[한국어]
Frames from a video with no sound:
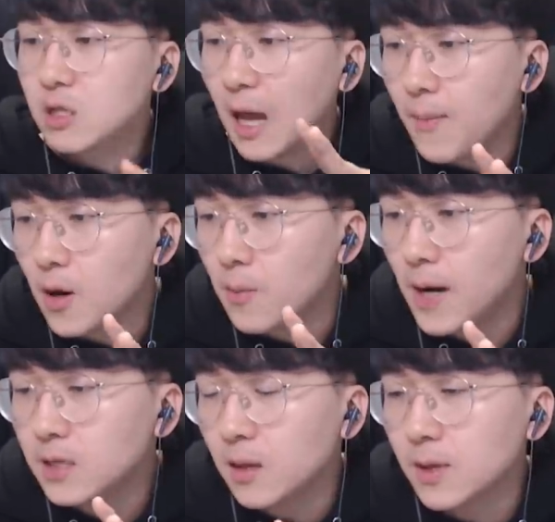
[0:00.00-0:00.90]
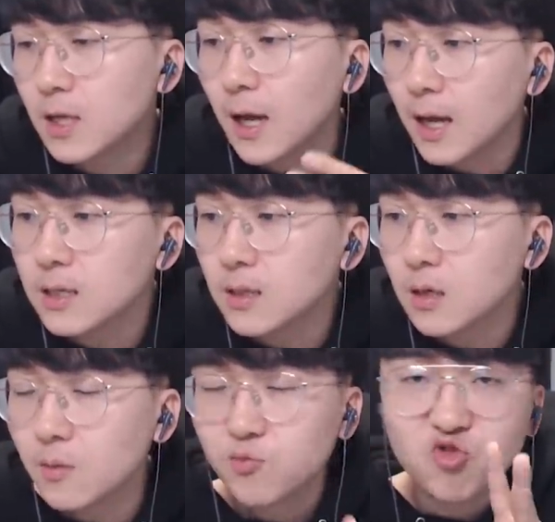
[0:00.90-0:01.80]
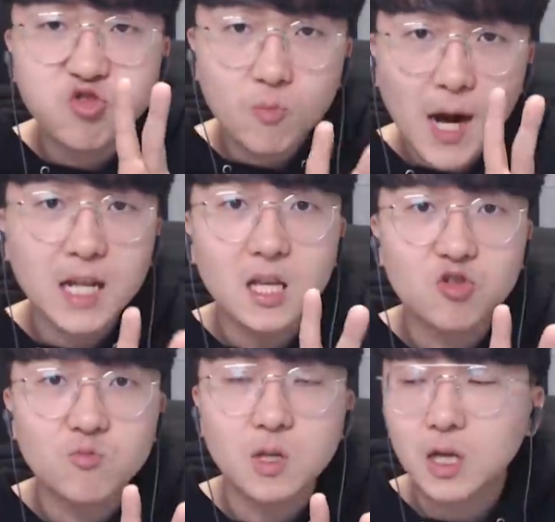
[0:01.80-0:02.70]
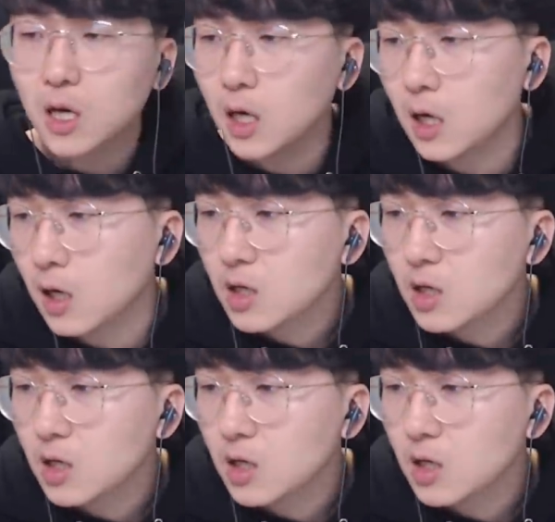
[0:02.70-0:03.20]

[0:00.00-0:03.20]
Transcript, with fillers: 레벨업 할 때마다 S급 두 마리나 줍니다